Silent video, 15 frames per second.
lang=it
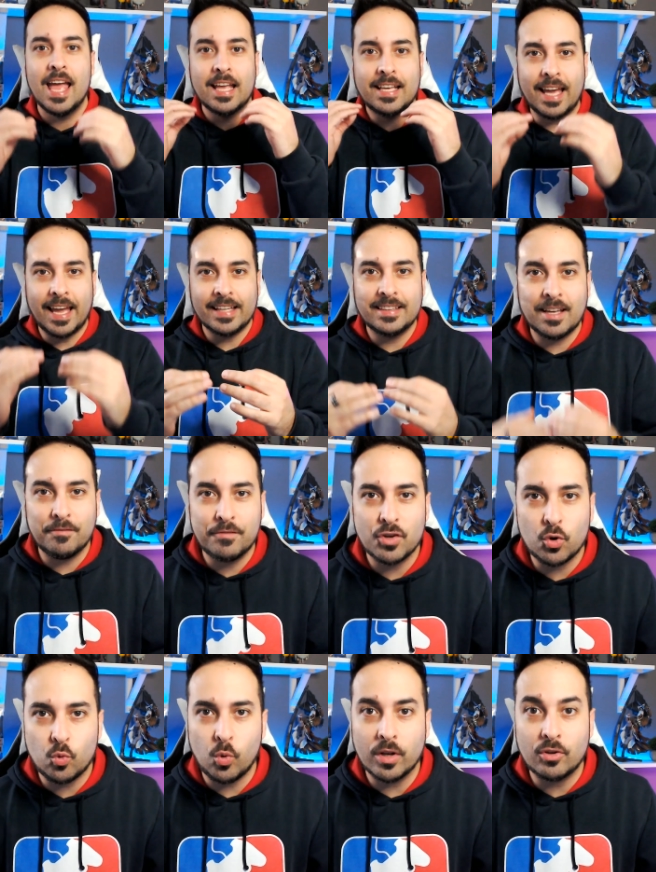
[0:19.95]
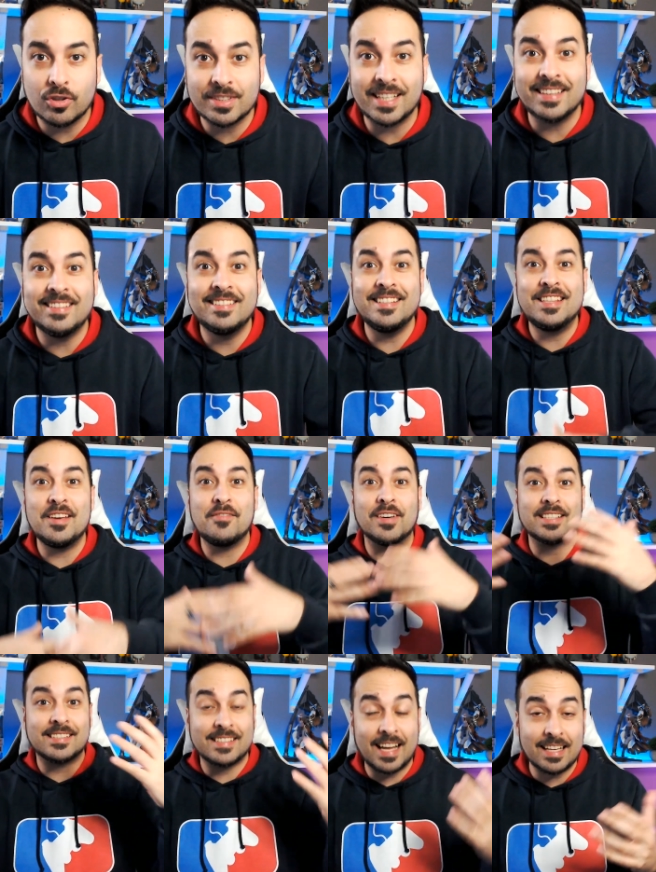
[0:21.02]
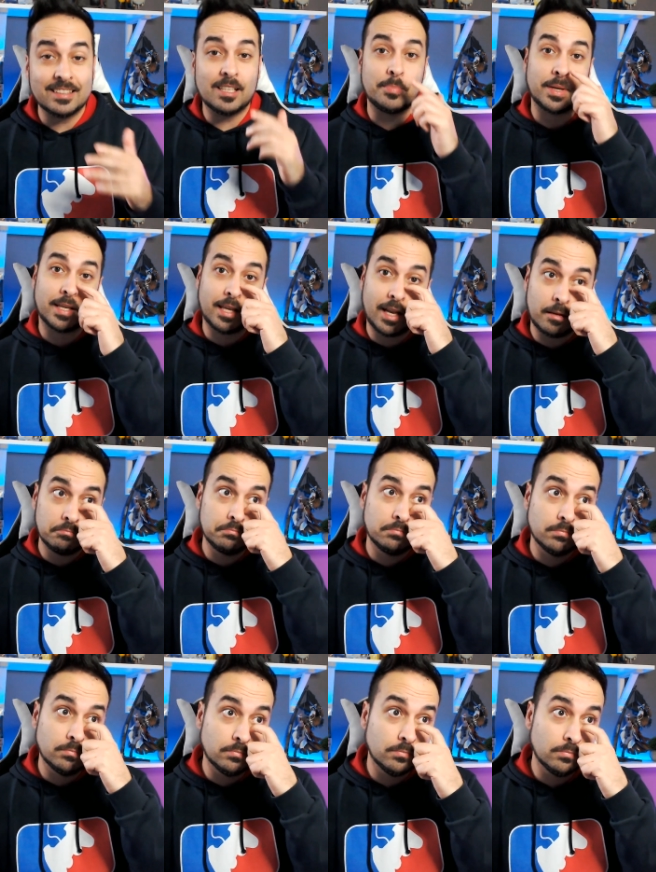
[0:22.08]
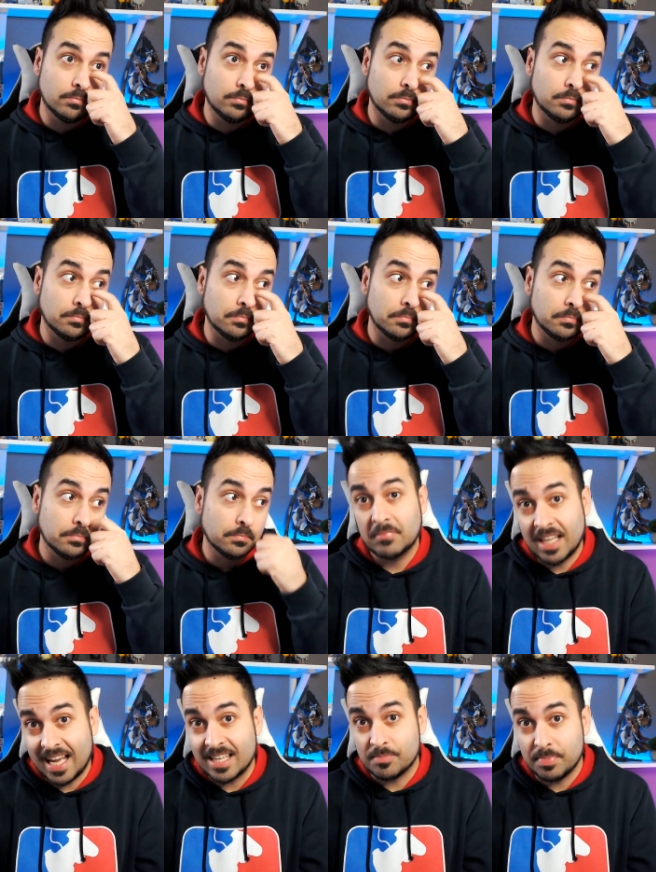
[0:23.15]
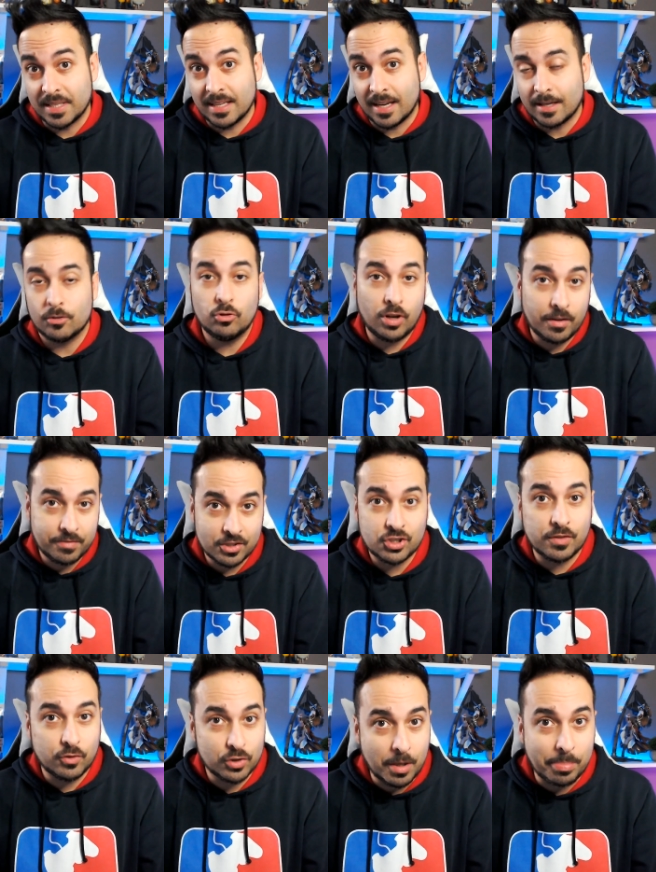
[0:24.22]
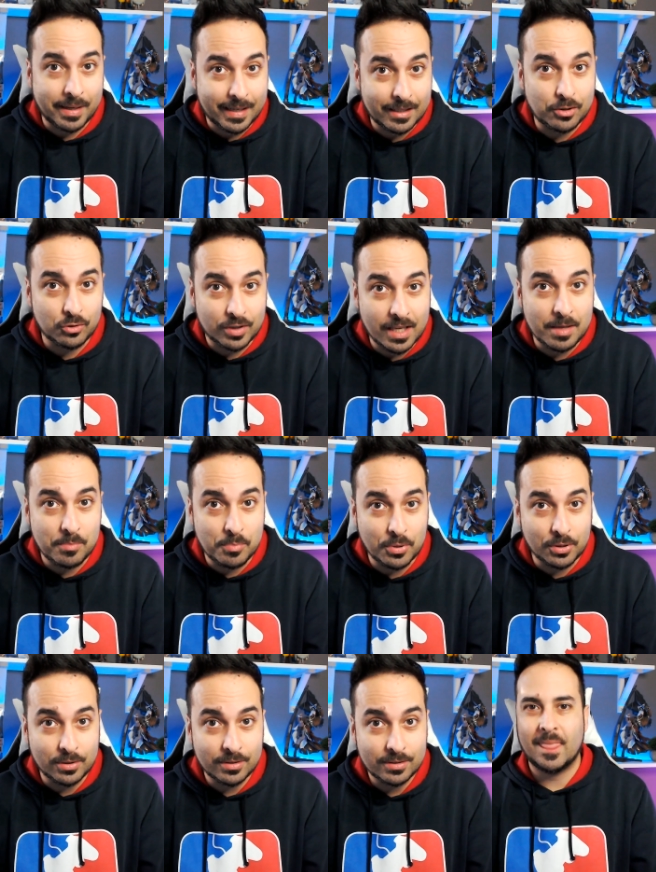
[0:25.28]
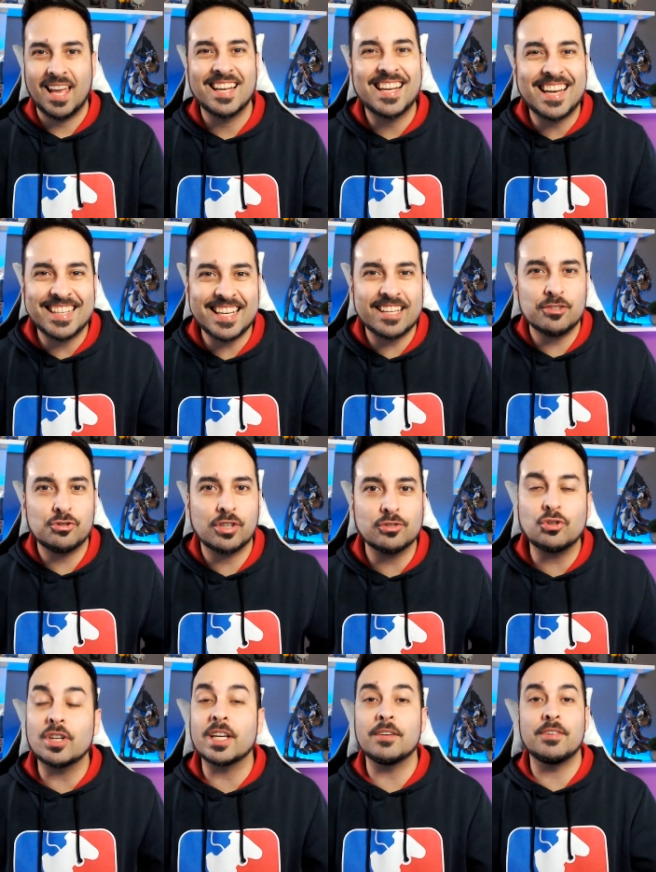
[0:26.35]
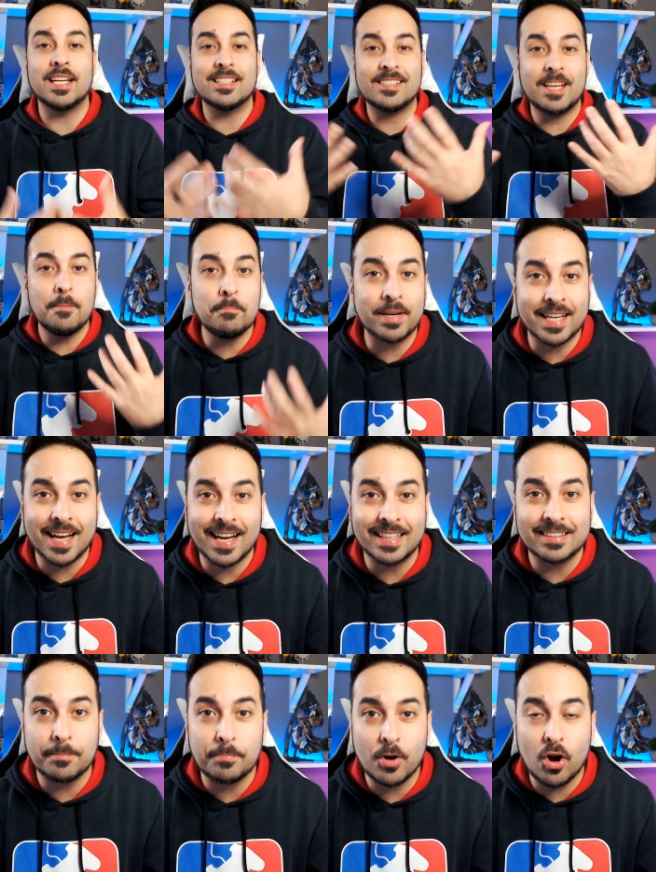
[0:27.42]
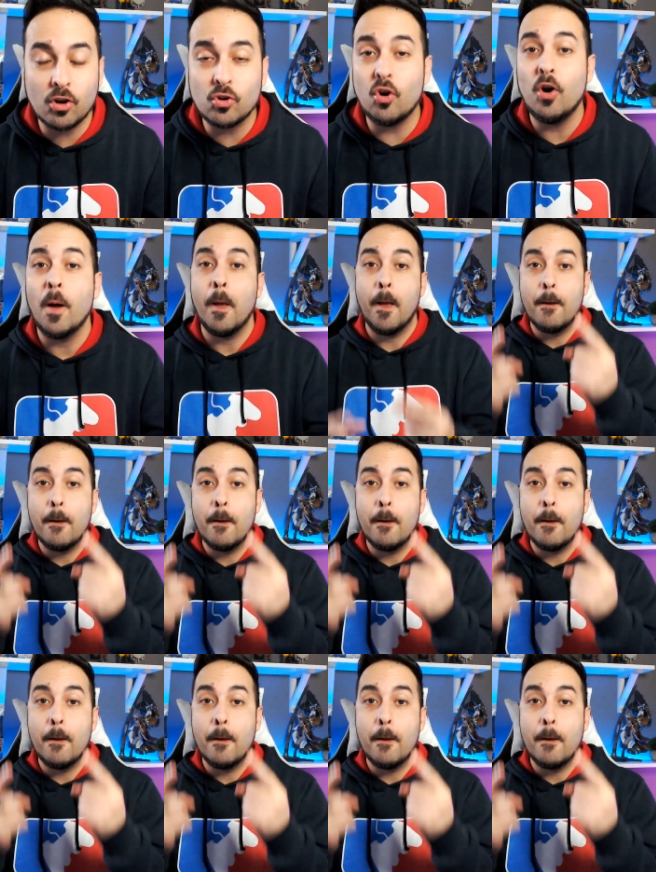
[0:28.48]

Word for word: che è davvero qualcosa di devastante perché, mm, caspita, non la facevo da parecchio tempo. Carriera giocatore che viene sempre cagata poco,